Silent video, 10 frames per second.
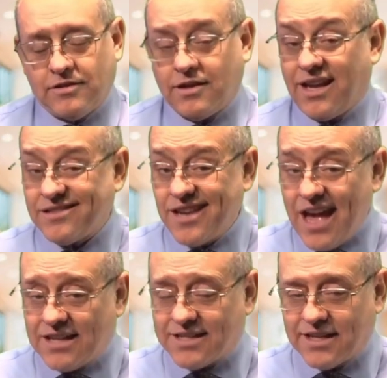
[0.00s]
que se
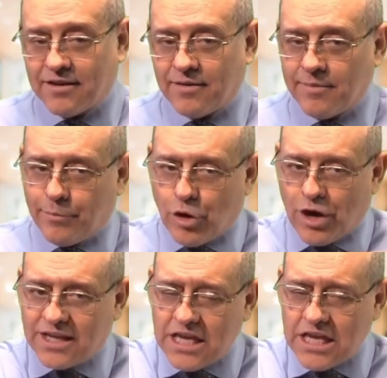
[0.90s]
hacen por
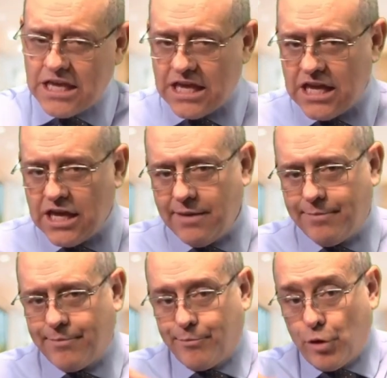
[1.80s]
aquí y
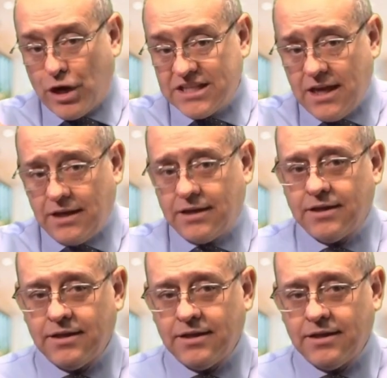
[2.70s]
por allá